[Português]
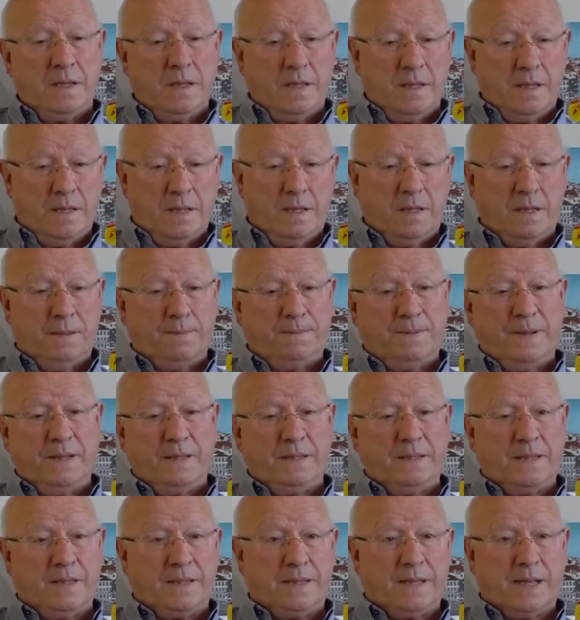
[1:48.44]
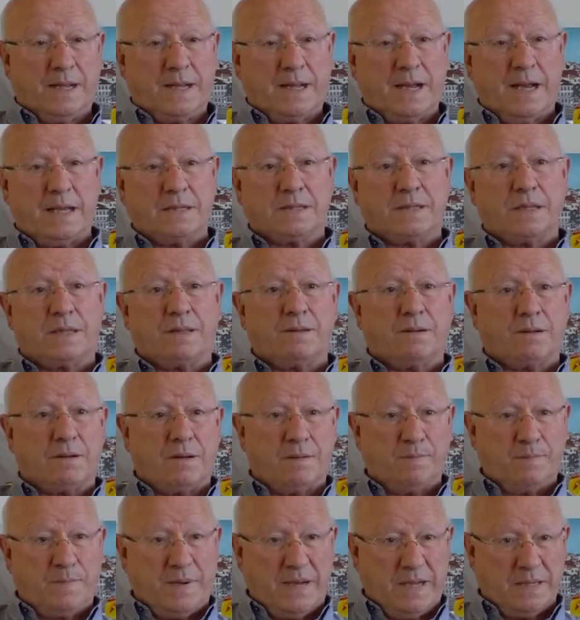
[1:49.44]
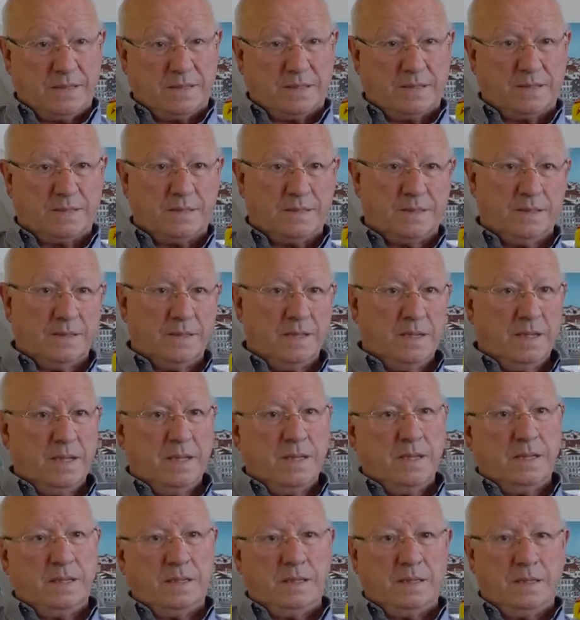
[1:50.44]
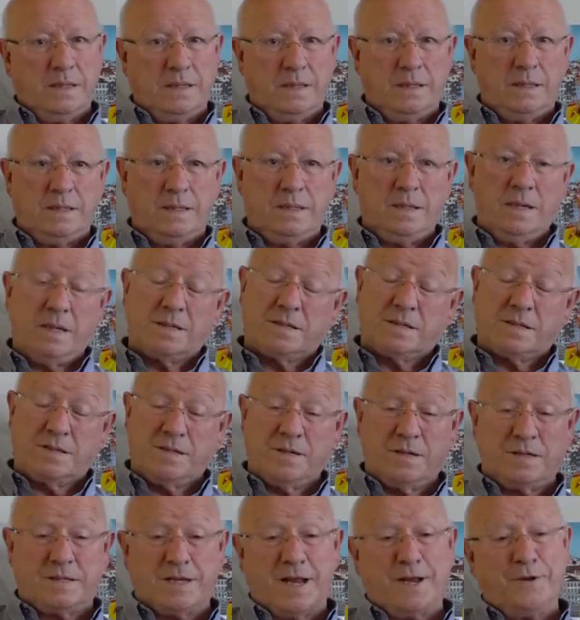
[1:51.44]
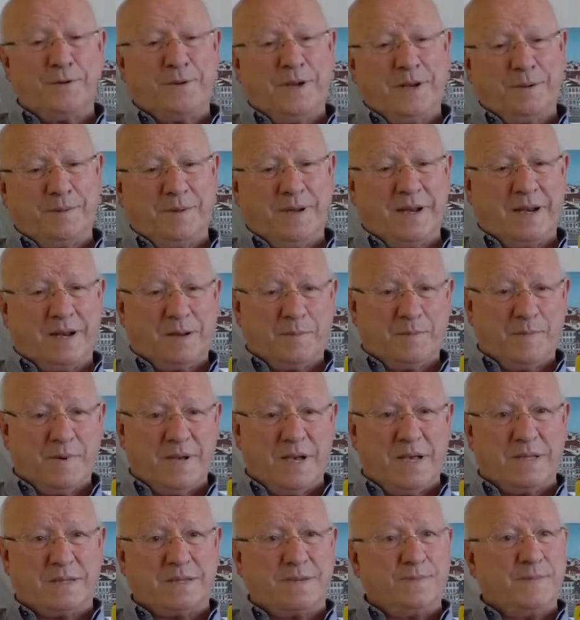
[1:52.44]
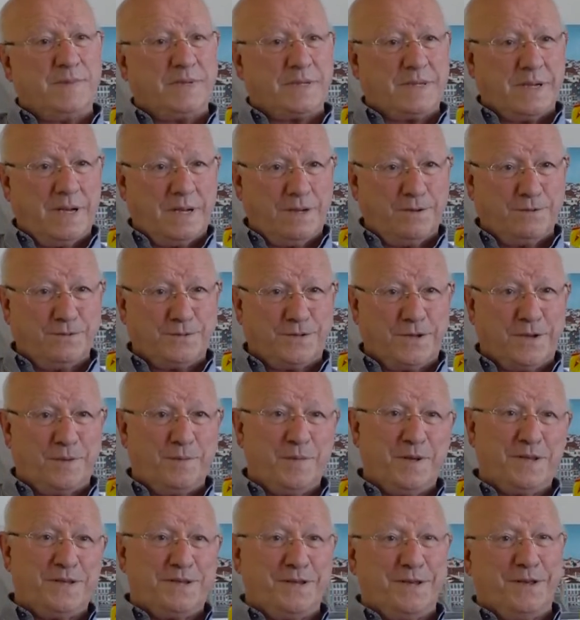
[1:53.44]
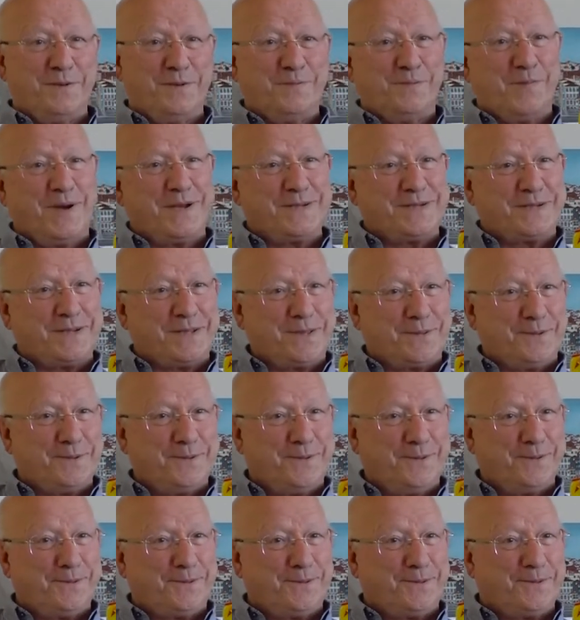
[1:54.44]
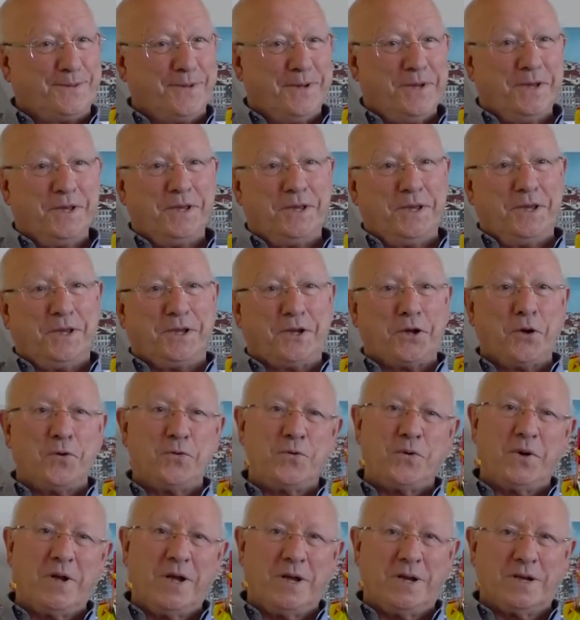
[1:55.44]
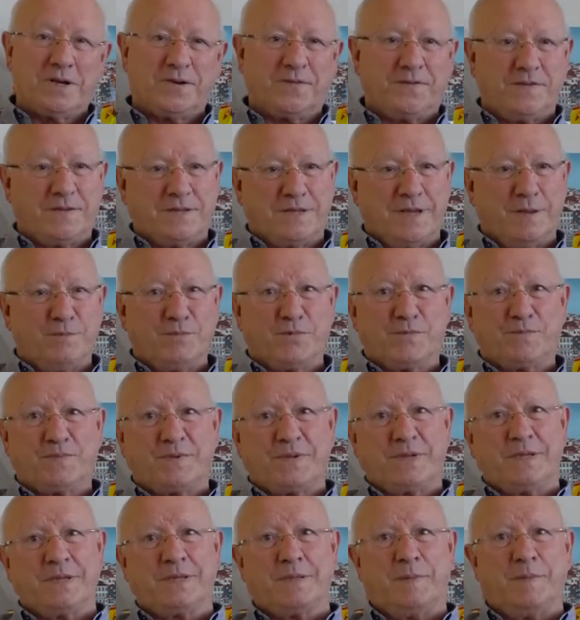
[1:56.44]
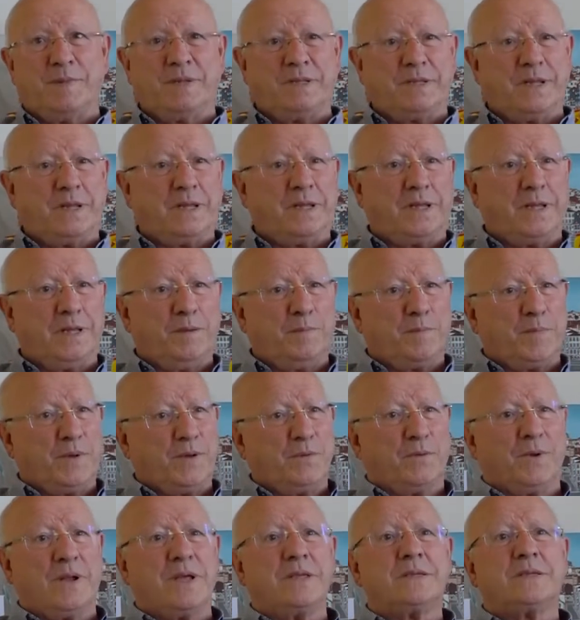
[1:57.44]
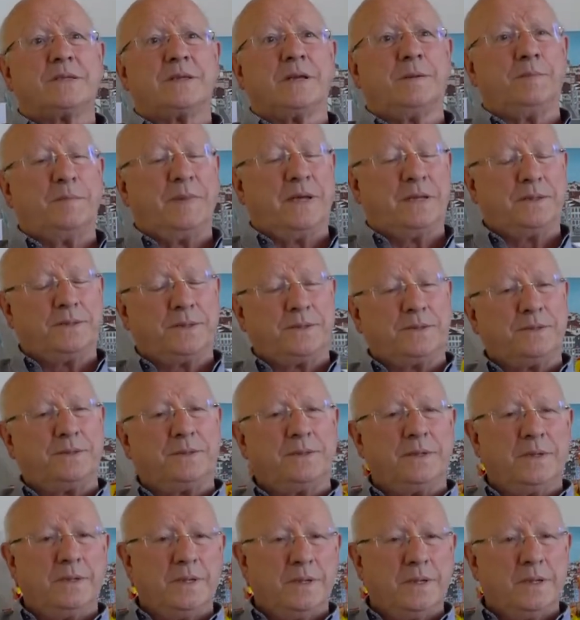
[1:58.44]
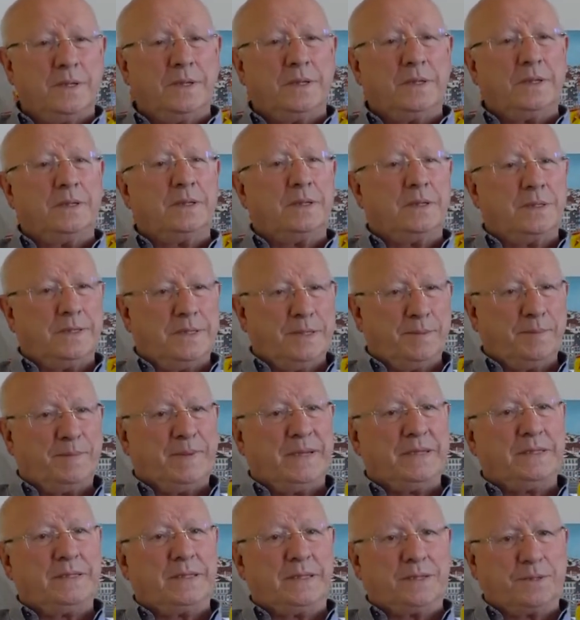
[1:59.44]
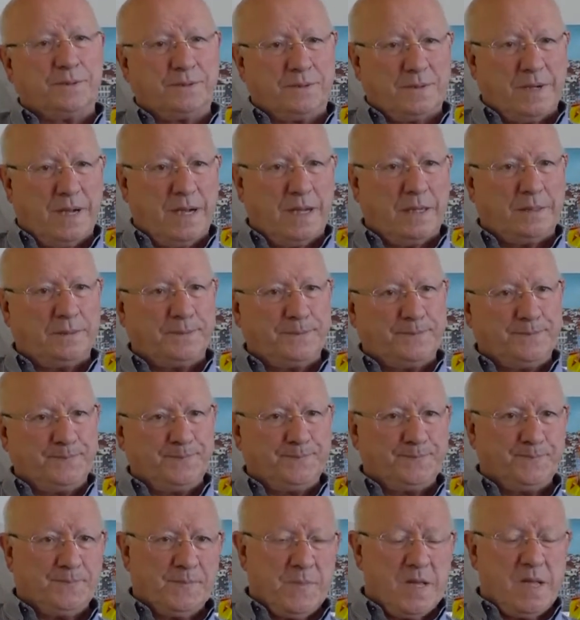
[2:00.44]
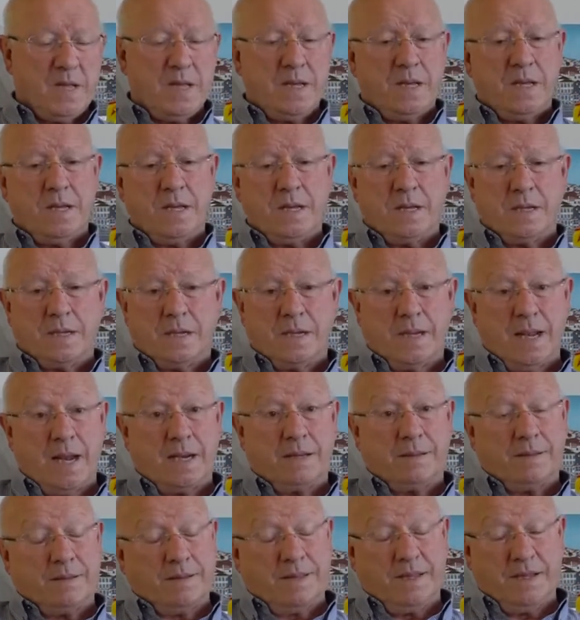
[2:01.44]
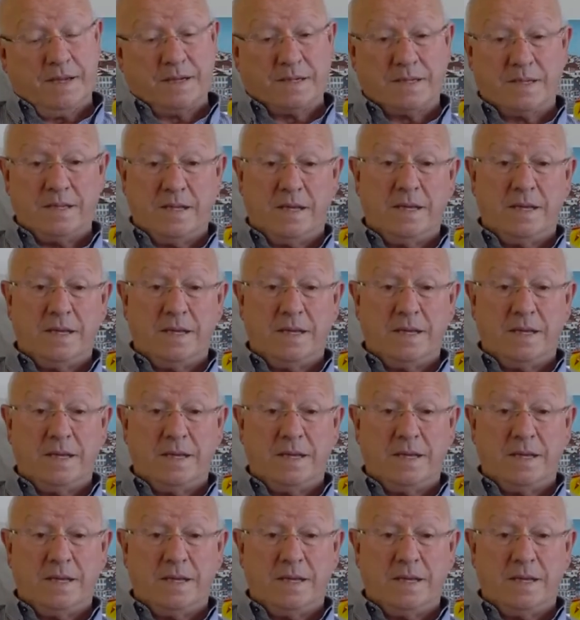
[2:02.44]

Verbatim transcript: a eh, Banda da Casa dos Rapazes, e esses já não eram rapazes, mas eram os homens mais adultos, e com eles fizemos precisamente a equipa e o lançamento da Banda do Galo. Claro, desde